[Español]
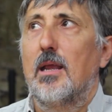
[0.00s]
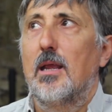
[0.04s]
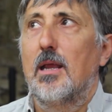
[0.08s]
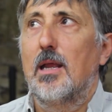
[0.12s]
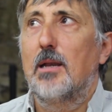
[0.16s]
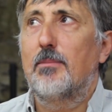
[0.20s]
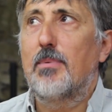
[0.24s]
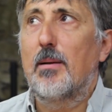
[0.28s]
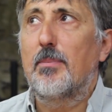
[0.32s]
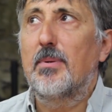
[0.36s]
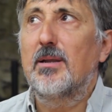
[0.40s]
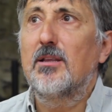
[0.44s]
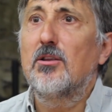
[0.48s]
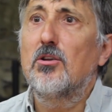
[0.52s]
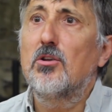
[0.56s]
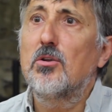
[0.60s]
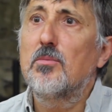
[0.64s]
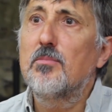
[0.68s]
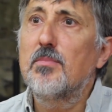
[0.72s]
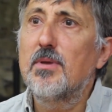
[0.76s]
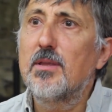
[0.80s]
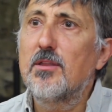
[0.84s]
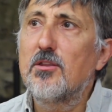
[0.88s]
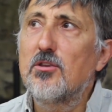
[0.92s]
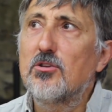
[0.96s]
El papel de los
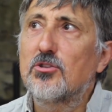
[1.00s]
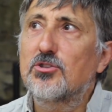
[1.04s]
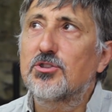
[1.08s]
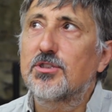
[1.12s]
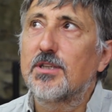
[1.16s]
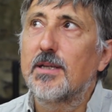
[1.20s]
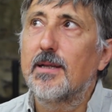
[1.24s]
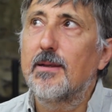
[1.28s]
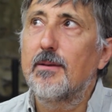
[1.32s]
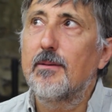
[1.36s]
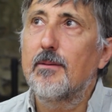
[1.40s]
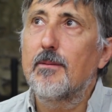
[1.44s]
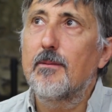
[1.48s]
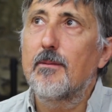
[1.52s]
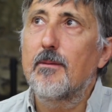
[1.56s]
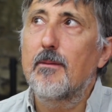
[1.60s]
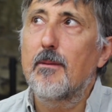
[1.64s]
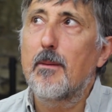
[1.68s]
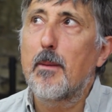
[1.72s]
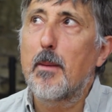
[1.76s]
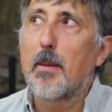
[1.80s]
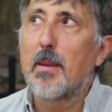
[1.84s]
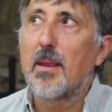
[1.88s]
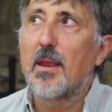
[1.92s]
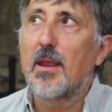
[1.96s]
medios en
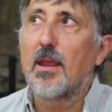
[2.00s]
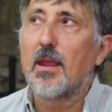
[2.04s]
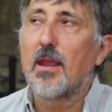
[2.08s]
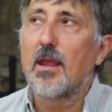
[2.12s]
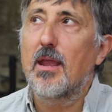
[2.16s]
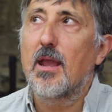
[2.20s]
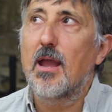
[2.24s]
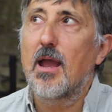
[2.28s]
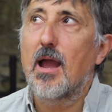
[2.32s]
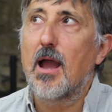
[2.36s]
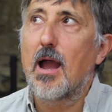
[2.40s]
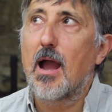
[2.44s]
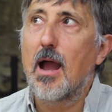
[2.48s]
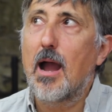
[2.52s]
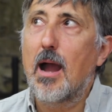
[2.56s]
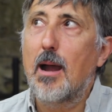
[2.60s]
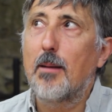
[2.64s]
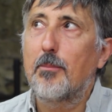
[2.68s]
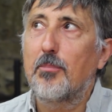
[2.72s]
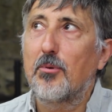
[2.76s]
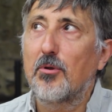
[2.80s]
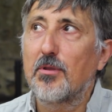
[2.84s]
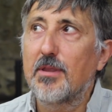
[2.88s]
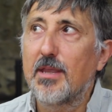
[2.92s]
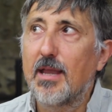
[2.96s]
eh,
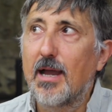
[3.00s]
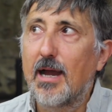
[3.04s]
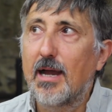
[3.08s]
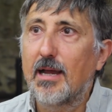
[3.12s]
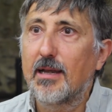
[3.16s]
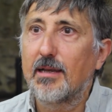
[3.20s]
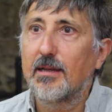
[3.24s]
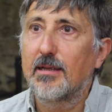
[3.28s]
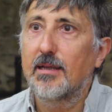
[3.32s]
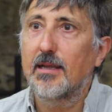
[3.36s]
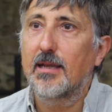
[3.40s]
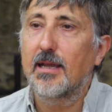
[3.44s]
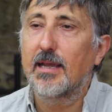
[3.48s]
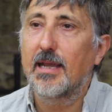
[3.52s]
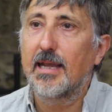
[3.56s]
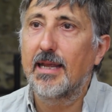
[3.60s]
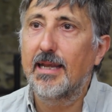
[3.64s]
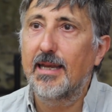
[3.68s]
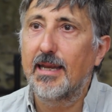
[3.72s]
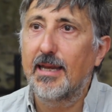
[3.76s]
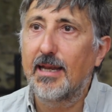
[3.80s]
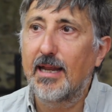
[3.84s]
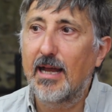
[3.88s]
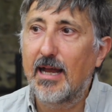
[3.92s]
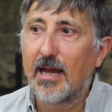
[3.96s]
apoyar,
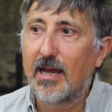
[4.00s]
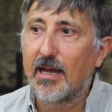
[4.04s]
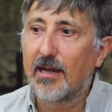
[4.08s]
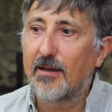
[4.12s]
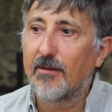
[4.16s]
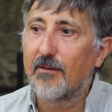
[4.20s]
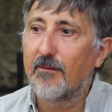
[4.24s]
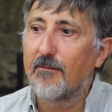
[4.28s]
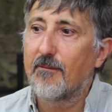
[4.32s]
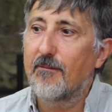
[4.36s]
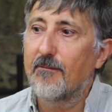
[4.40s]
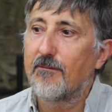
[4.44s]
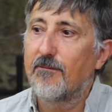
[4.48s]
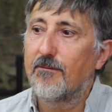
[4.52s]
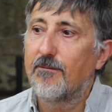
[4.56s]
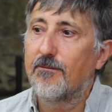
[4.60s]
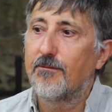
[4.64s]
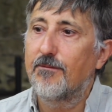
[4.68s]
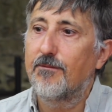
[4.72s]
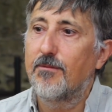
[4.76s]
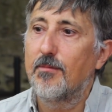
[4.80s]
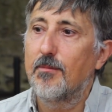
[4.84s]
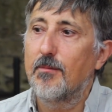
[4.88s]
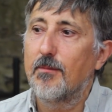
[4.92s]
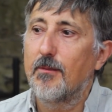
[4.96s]
generar
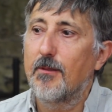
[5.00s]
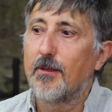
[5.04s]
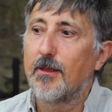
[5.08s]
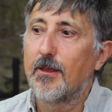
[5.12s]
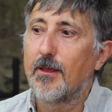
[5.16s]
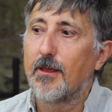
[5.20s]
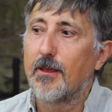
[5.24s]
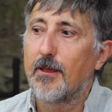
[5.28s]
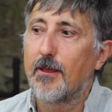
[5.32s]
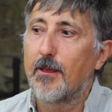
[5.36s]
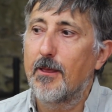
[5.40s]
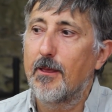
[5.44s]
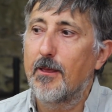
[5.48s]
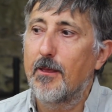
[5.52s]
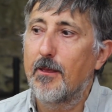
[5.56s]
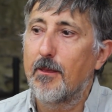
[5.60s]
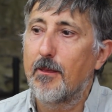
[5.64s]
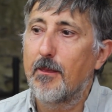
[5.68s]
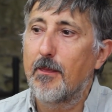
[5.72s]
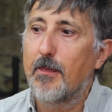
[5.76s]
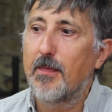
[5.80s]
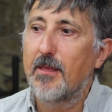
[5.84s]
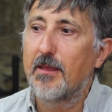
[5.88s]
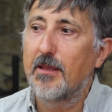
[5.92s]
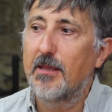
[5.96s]

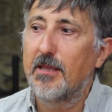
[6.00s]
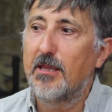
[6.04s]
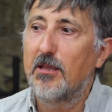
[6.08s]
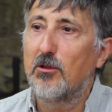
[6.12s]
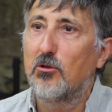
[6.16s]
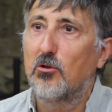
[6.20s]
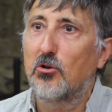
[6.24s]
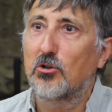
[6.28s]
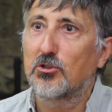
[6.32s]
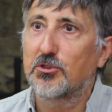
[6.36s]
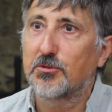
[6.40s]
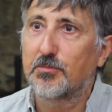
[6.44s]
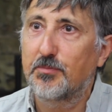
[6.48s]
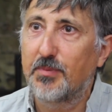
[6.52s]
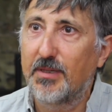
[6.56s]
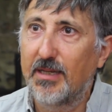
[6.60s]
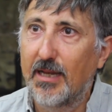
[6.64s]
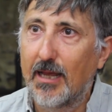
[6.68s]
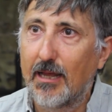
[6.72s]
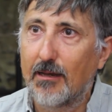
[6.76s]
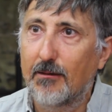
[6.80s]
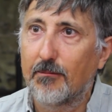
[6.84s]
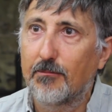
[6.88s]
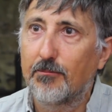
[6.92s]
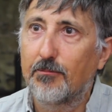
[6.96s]
eh, y
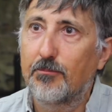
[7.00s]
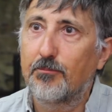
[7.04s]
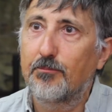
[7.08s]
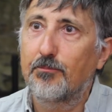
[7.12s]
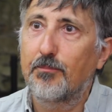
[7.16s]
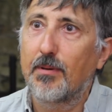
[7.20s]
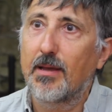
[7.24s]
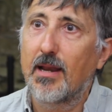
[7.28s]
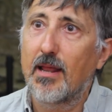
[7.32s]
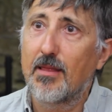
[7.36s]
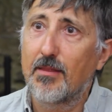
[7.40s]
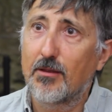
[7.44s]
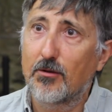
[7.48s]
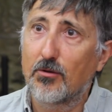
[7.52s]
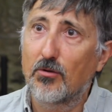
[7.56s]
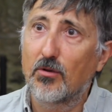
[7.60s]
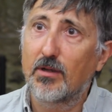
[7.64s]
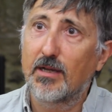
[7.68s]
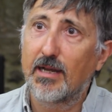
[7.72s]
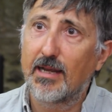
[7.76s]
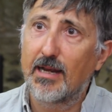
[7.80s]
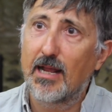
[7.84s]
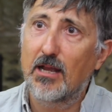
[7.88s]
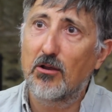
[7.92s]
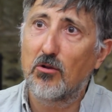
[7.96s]
conspirar para
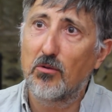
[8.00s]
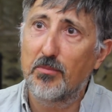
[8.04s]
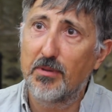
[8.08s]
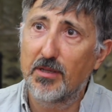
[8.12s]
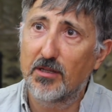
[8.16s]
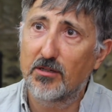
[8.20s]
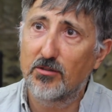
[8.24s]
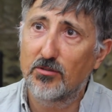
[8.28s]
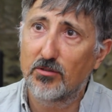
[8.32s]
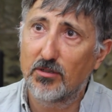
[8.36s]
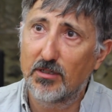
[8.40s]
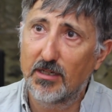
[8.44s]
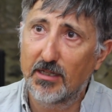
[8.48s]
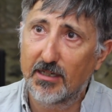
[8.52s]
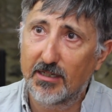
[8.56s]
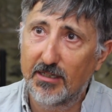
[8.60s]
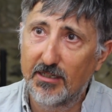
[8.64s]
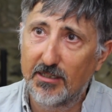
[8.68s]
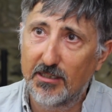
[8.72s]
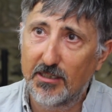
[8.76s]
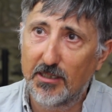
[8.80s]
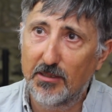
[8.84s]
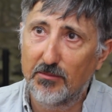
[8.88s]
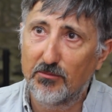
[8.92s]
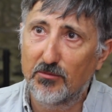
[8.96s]
derrocar a gobiernos
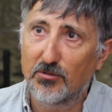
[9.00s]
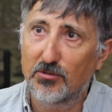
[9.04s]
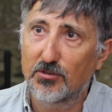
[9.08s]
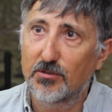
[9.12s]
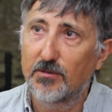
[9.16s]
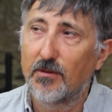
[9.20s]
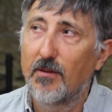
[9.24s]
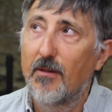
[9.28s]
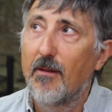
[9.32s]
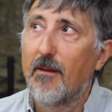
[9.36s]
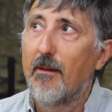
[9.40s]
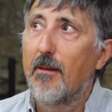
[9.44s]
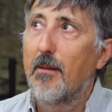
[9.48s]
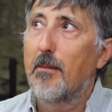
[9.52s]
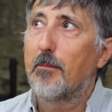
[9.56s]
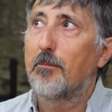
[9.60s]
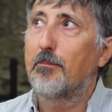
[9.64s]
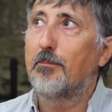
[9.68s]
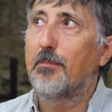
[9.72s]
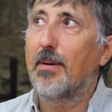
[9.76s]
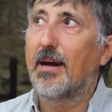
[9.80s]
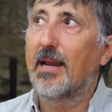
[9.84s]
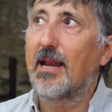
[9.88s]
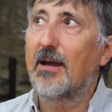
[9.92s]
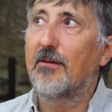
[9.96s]
legítimos,
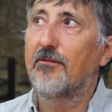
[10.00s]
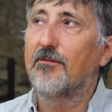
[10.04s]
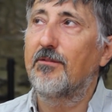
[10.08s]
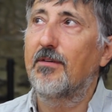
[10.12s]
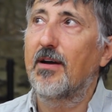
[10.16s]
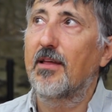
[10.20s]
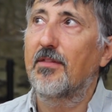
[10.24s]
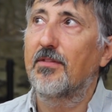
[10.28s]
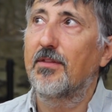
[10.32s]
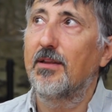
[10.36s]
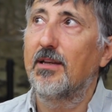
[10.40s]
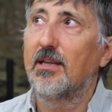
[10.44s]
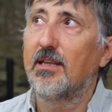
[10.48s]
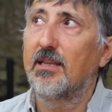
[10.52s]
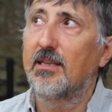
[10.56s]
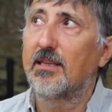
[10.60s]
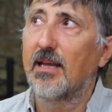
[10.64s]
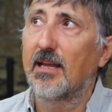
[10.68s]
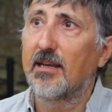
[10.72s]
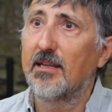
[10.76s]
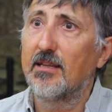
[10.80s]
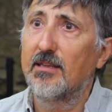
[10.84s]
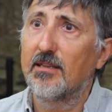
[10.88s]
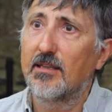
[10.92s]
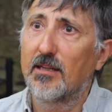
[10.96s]
para
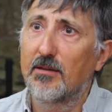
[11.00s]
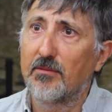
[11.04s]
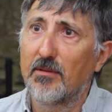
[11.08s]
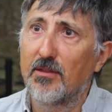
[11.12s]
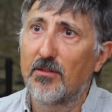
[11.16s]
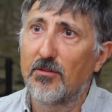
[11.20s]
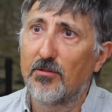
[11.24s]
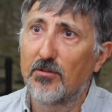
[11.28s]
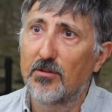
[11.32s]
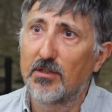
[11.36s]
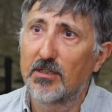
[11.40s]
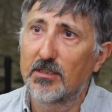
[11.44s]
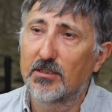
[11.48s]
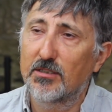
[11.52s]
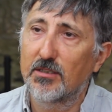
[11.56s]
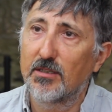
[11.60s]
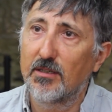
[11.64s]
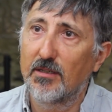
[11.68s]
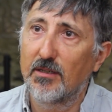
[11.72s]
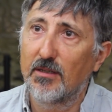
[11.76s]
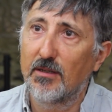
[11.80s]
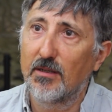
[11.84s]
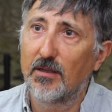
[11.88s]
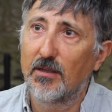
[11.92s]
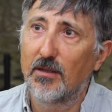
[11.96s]
facilitar intervenciones
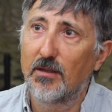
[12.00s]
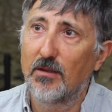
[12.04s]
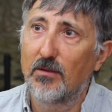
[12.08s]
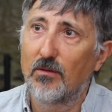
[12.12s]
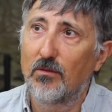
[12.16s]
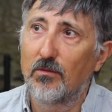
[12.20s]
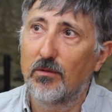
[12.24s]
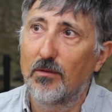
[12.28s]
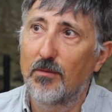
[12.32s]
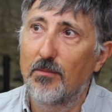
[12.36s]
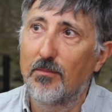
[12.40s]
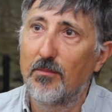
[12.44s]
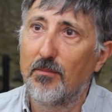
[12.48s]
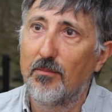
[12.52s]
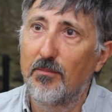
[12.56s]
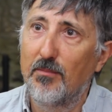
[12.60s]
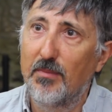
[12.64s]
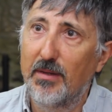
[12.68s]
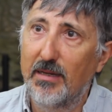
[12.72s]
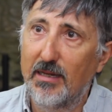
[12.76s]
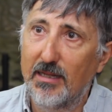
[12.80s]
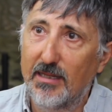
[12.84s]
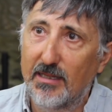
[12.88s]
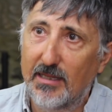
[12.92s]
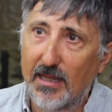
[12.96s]
eh,
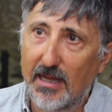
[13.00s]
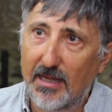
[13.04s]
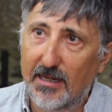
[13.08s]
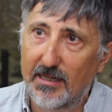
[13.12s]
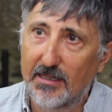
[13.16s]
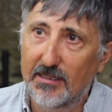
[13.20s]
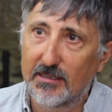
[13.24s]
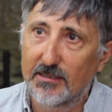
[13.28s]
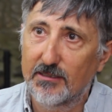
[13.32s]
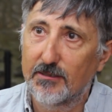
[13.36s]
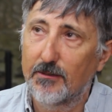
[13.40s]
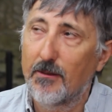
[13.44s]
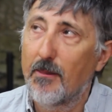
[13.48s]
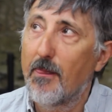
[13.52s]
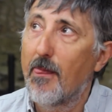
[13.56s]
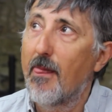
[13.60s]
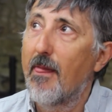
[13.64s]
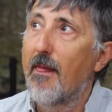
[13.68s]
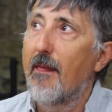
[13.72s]
militares,